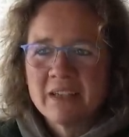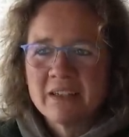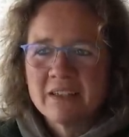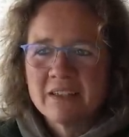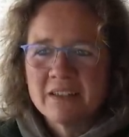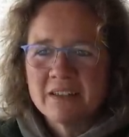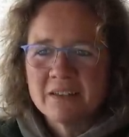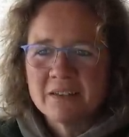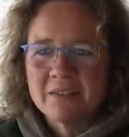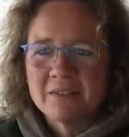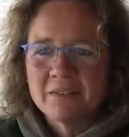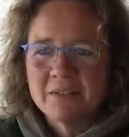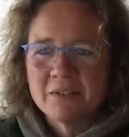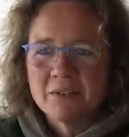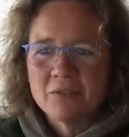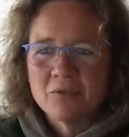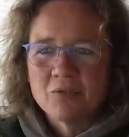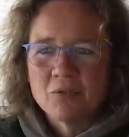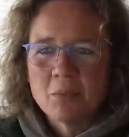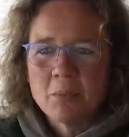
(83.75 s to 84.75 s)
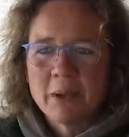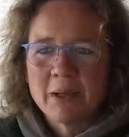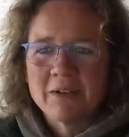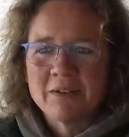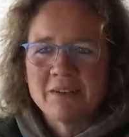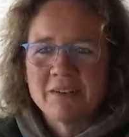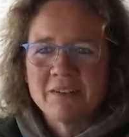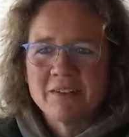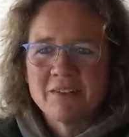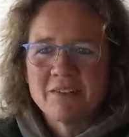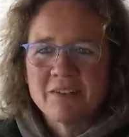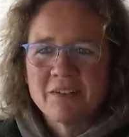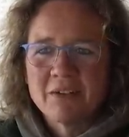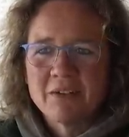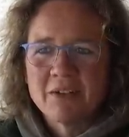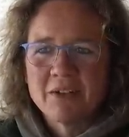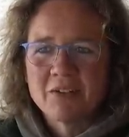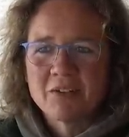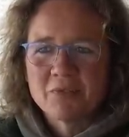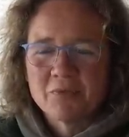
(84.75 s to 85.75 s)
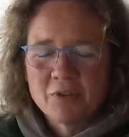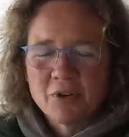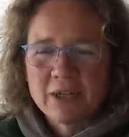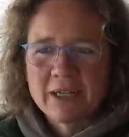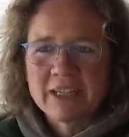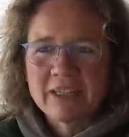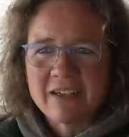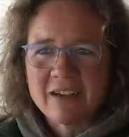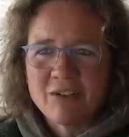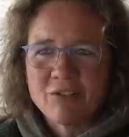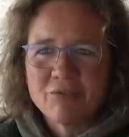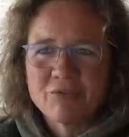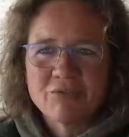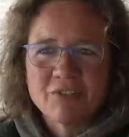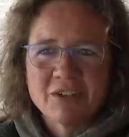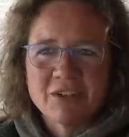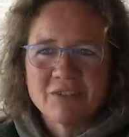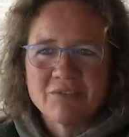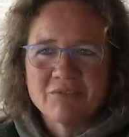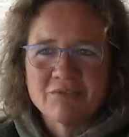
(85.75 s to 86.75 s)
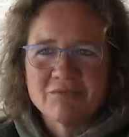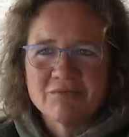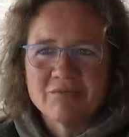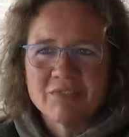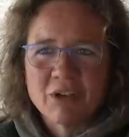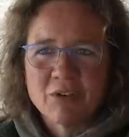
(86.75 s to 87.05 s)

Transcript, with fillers: äh, wo man also wirklich auf den,